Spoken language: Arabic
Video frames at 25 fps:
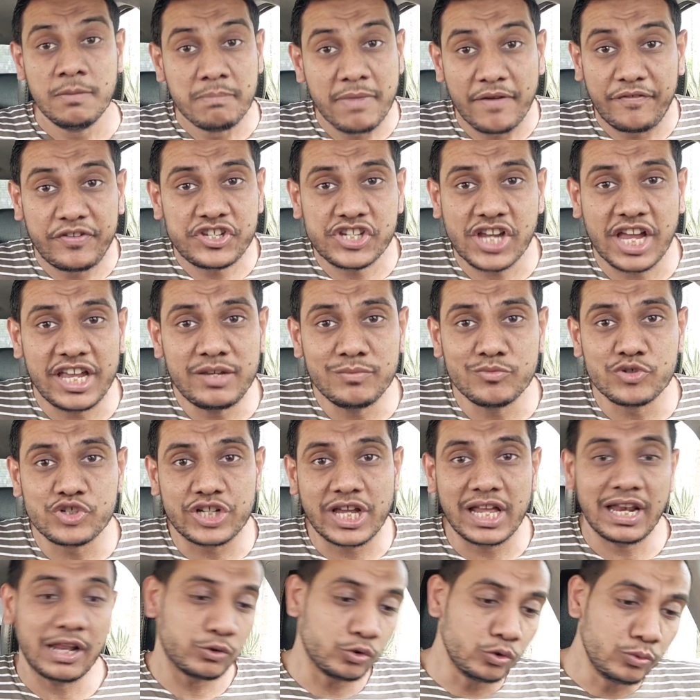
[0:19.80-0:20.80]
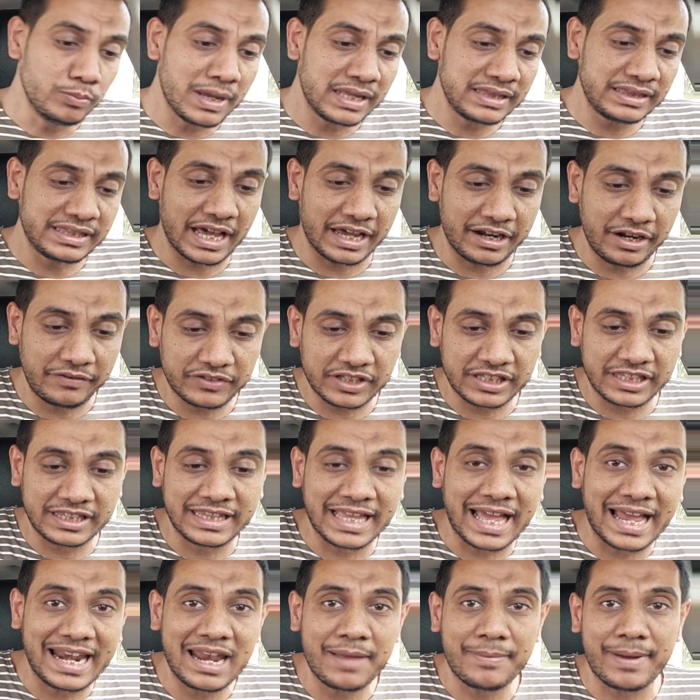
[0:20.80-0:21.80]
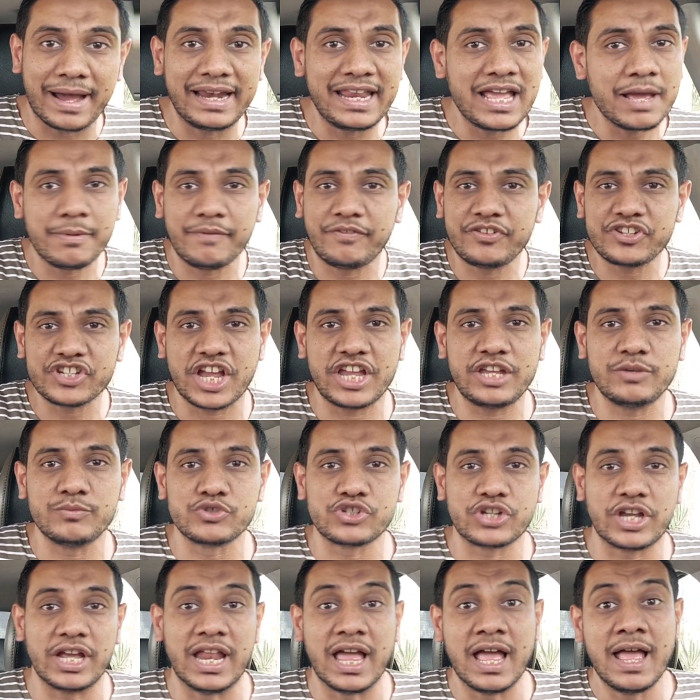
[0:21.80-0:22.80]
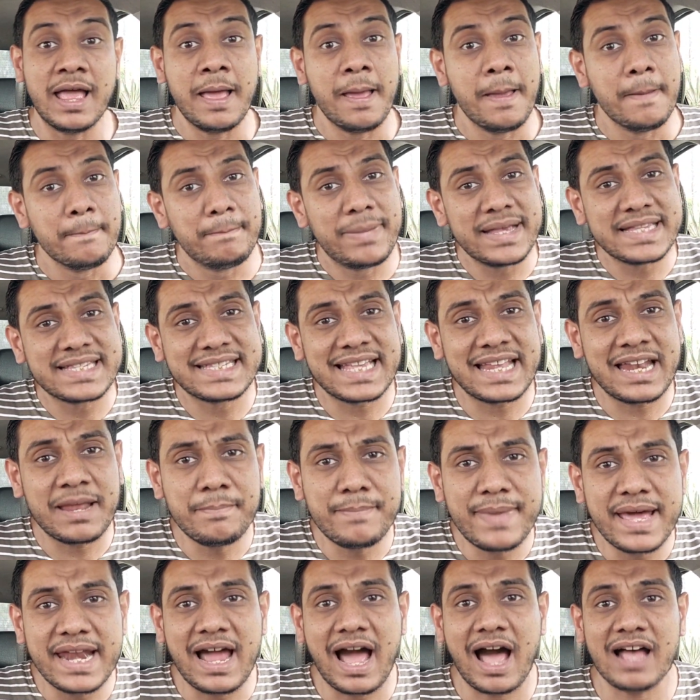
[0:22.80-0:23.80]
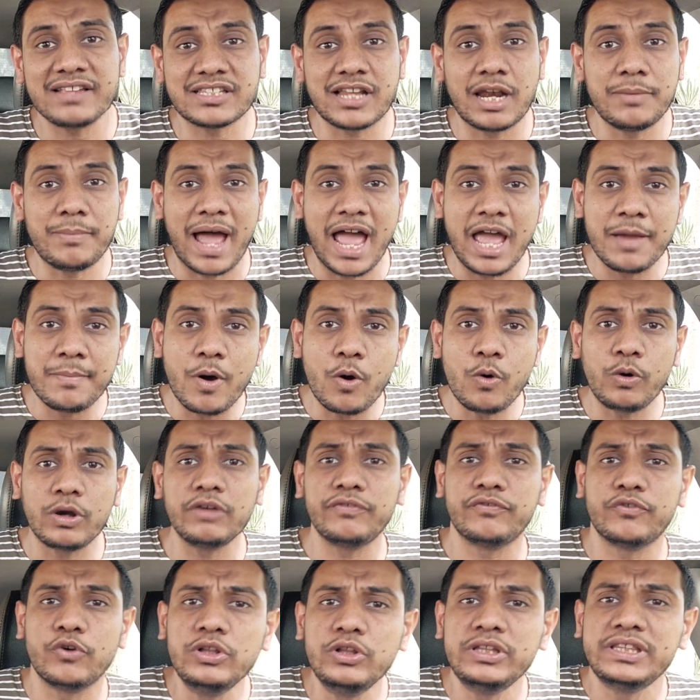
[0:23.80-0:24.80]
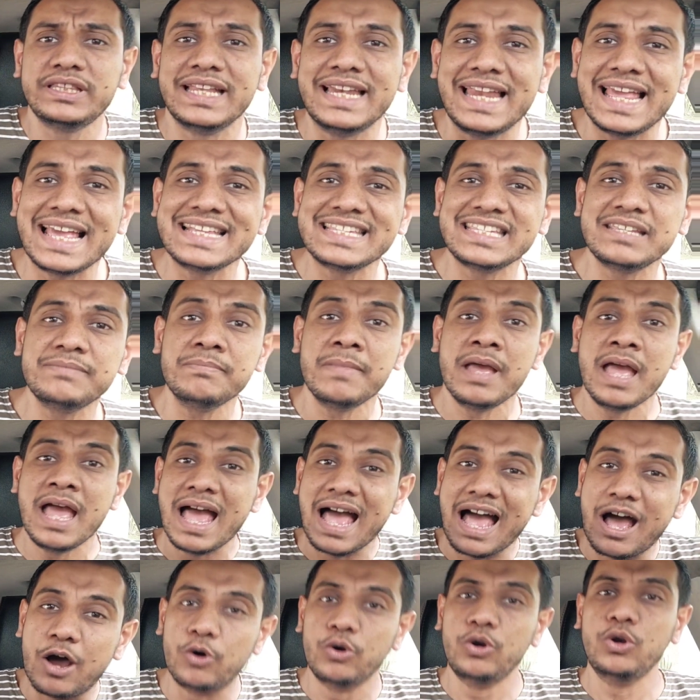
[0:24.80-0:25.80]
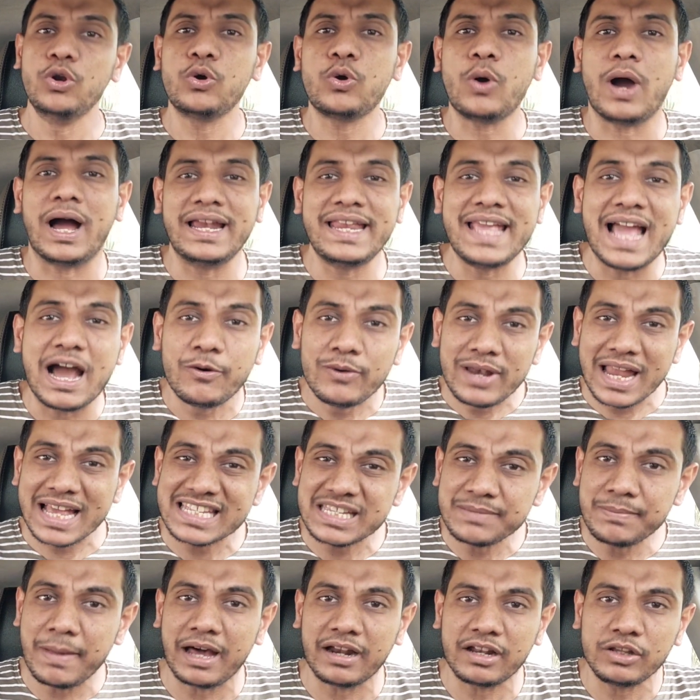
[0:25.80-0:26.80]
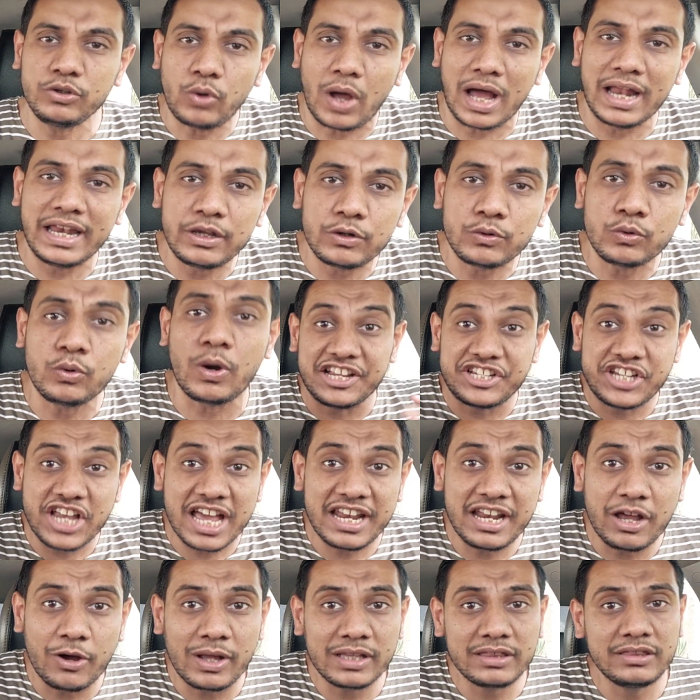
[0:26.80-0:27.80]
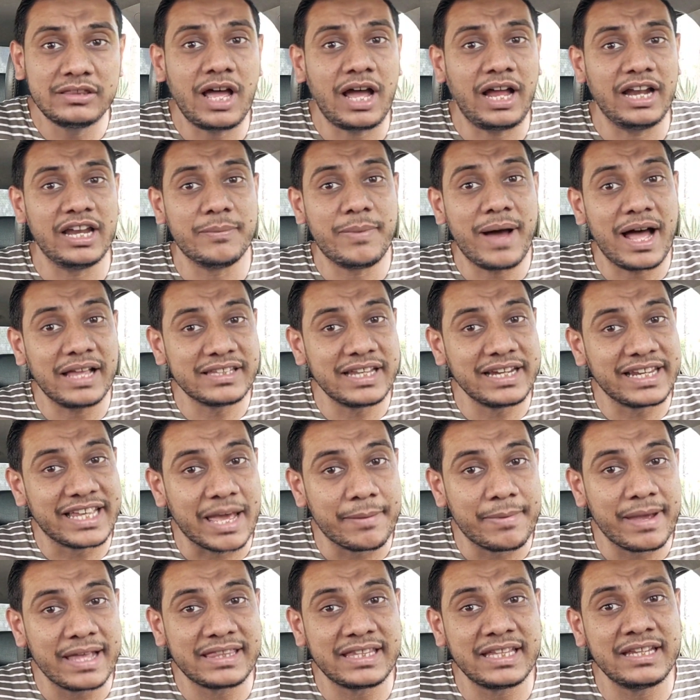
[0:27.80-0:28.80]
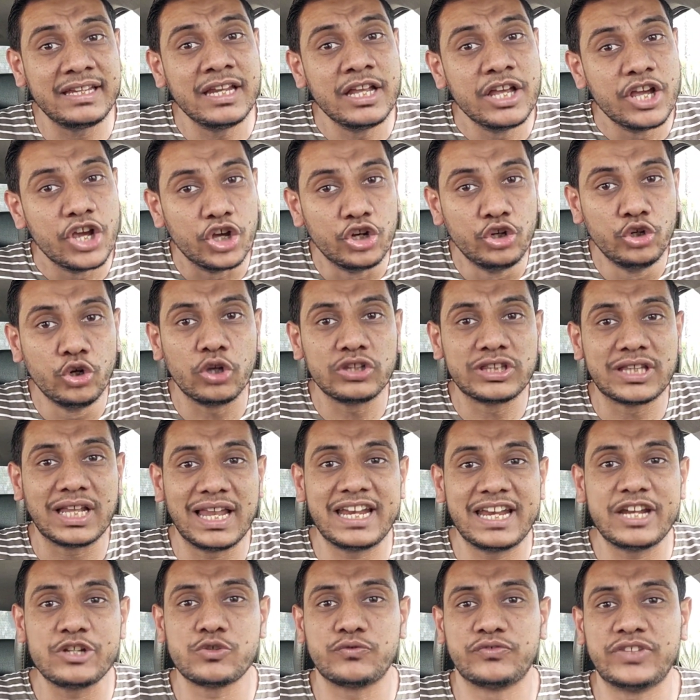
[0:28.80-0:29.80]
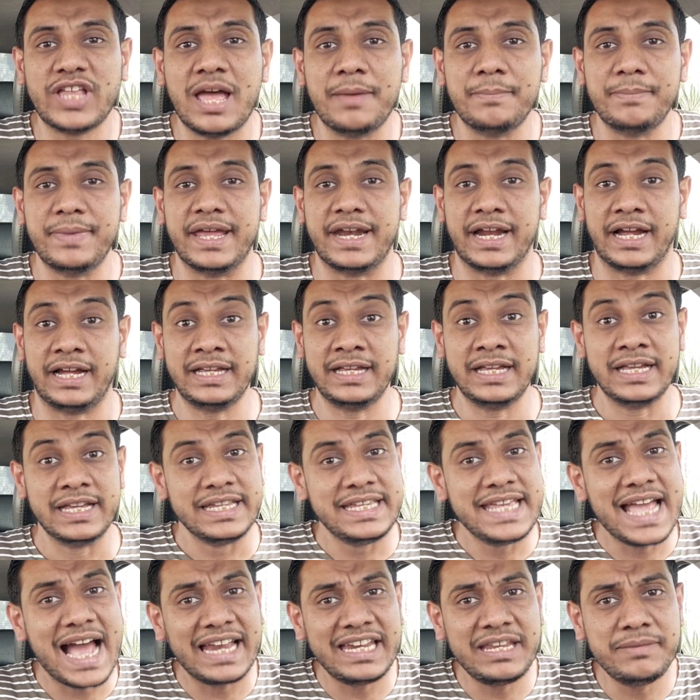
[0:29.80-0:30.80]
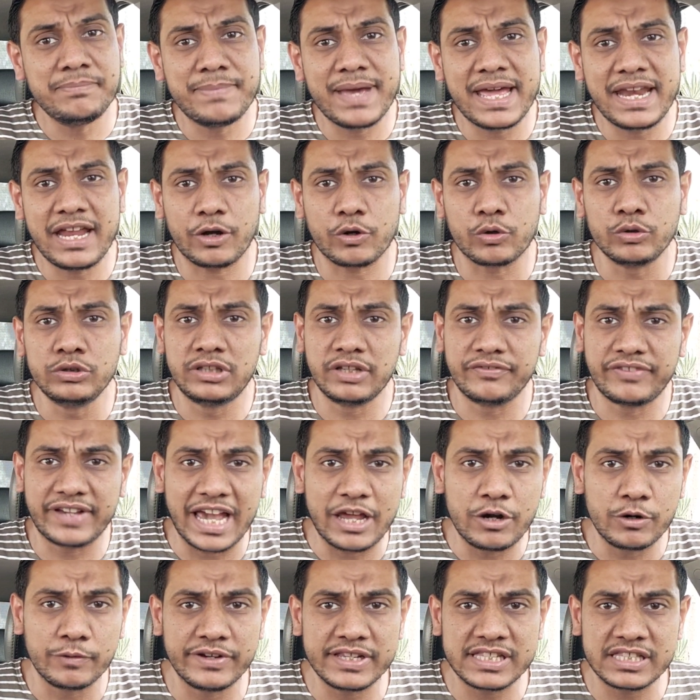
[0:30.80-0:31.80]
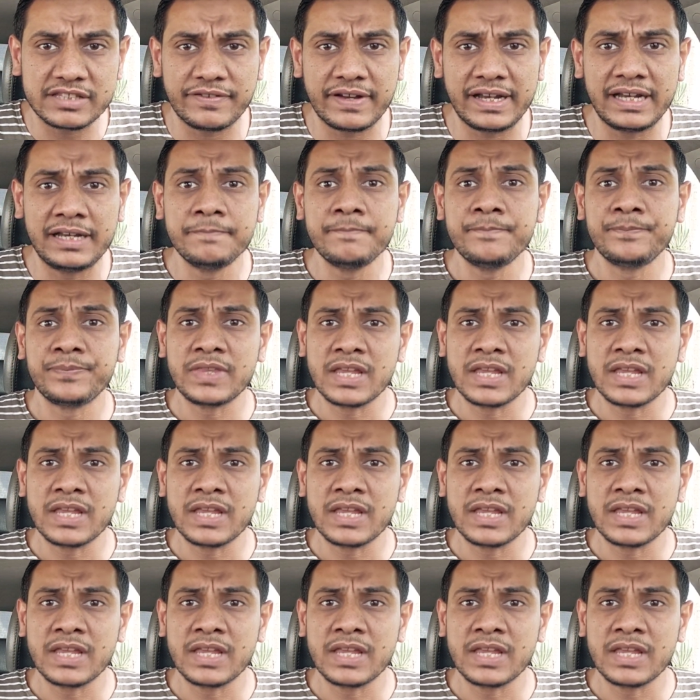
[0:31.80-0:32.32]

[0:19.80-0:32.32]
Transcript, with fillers: مفيش أي مشكلة طول ما انت عرفت تتغلب عليها مفيش أي مشكلة بس أنا امبارح حصل معايا موقف قلت لازم أقول لكم عليه أو لازم أعرضه عليكم عشان أوضح لبعض الكباتن النقطة اللي أنا شفتها شفتها امبارح يعني امبارح كنت في كايرو فيستيفال